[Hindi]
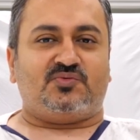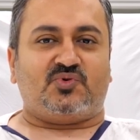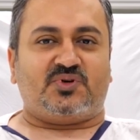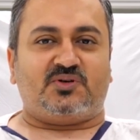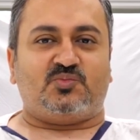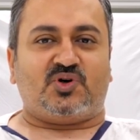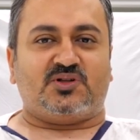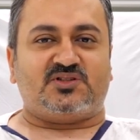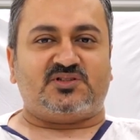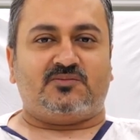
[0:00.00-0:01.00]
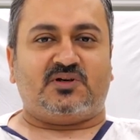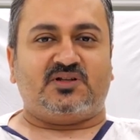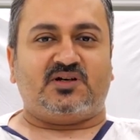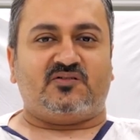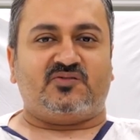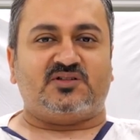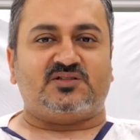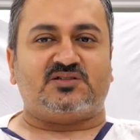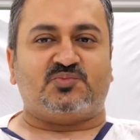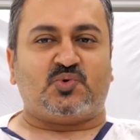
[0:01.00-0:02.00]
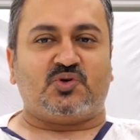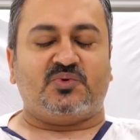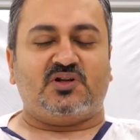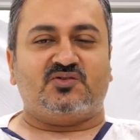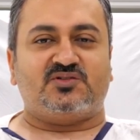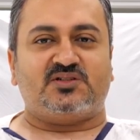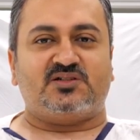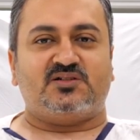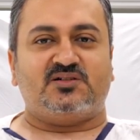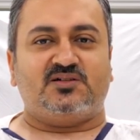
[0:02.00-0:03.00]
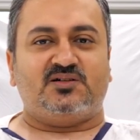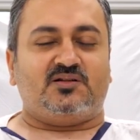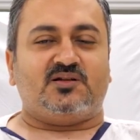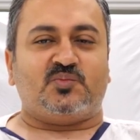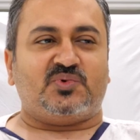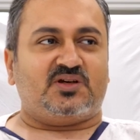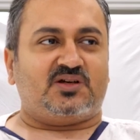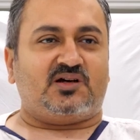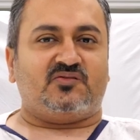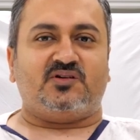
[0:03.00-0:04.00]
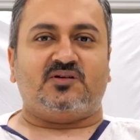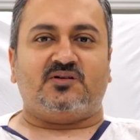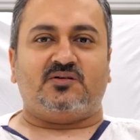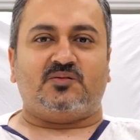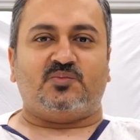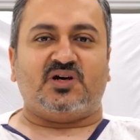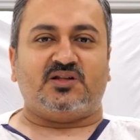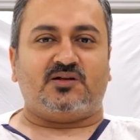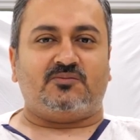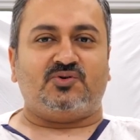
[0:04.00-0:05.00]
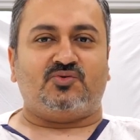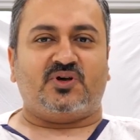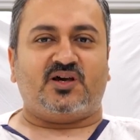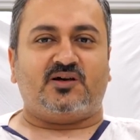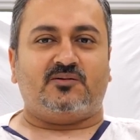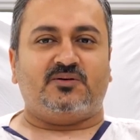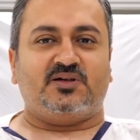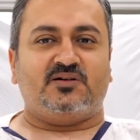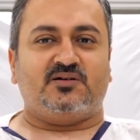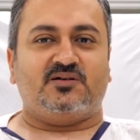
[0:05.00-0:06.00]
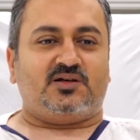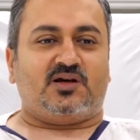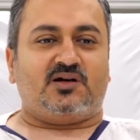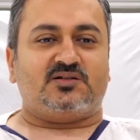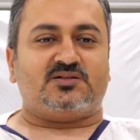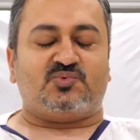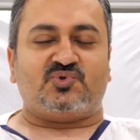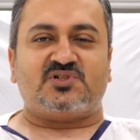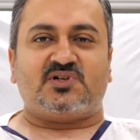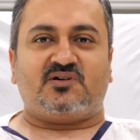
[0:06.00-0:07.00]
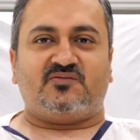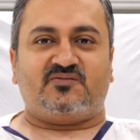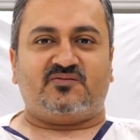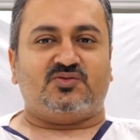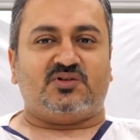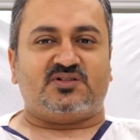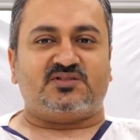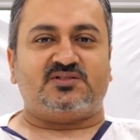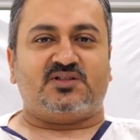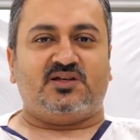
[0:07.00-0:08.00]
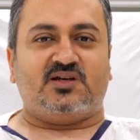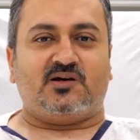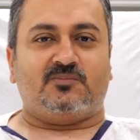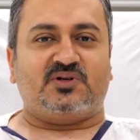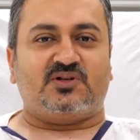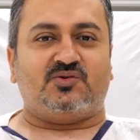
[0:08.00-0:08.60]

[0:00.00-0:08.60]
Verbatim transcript: वो एक बहुत अच्छी बात है काफ़ी अच्छा सपोर्ट मिला उससे तीन दिन में काफ़ी बेहतर भी हो गया है अभी यहाँ का सपोर्ट स्टाफ जो नर्सेस थी यहाँ पर